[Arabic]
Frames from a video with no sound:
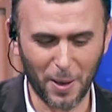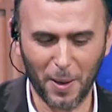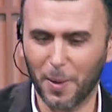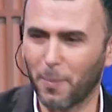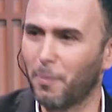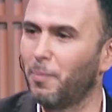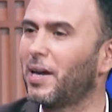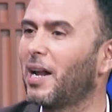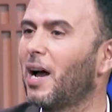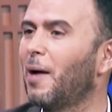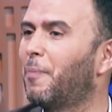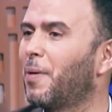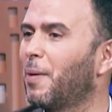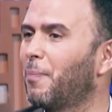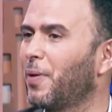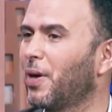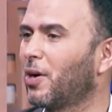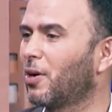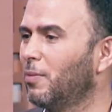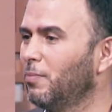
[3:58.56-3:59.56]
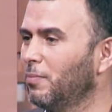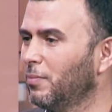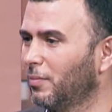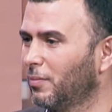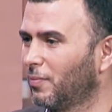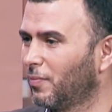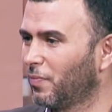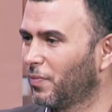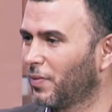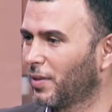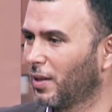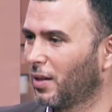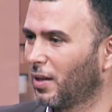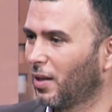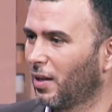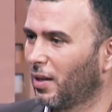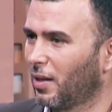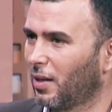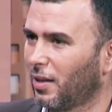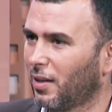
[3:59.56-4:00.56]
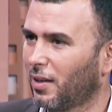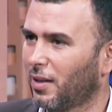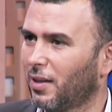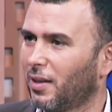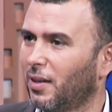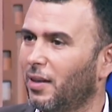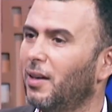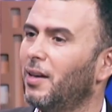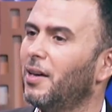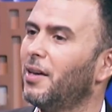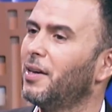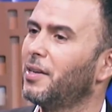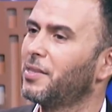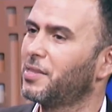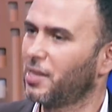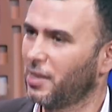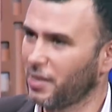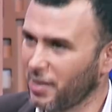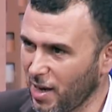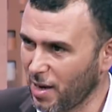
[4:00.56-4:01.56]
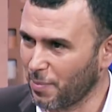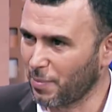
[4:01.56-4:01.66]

مرحبا بكم مرحبا آه سناء